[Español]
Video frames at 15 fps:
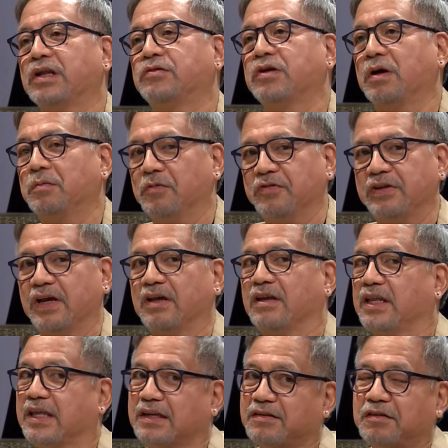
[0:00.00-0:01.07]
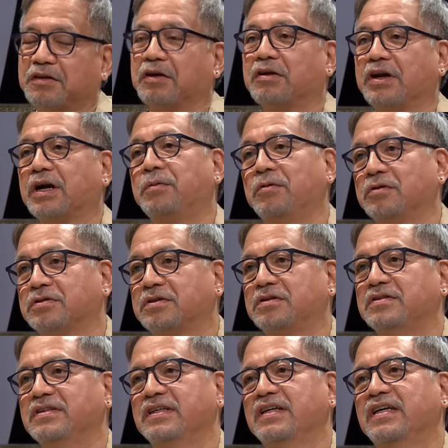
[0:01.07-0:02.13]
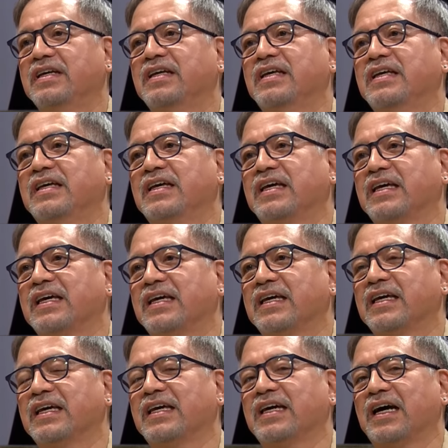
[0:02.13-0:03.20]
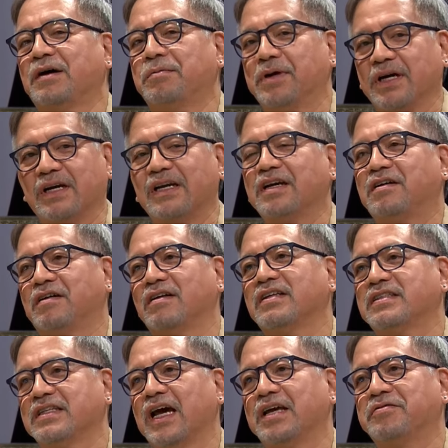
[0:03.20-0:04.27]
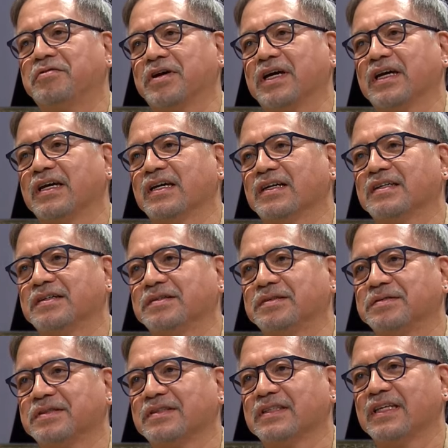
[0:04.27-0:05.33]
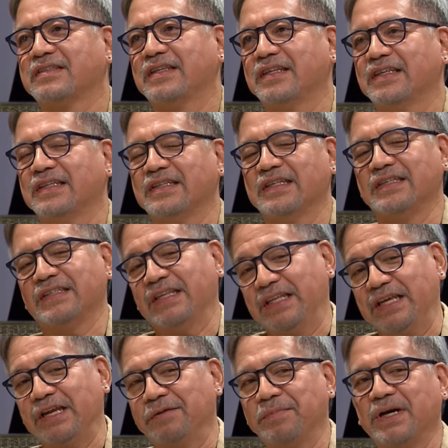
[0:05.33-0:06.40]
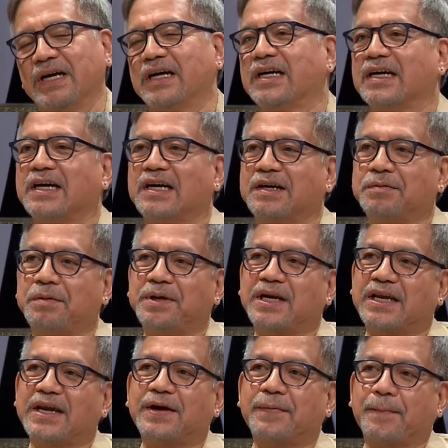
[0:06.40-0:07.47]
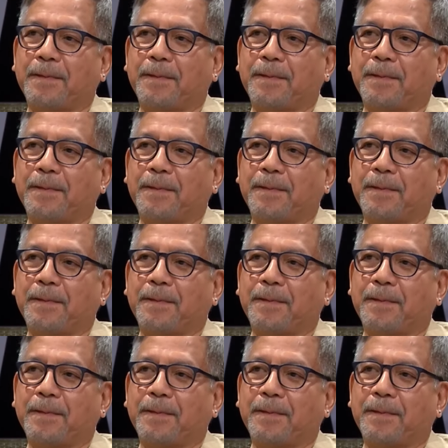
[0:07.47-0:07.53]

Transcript: estudiar música? Y yo le dije, yo quiero ir a Boston, a Berkeley College. Y ahí fue que decidí, irme a vivir allá.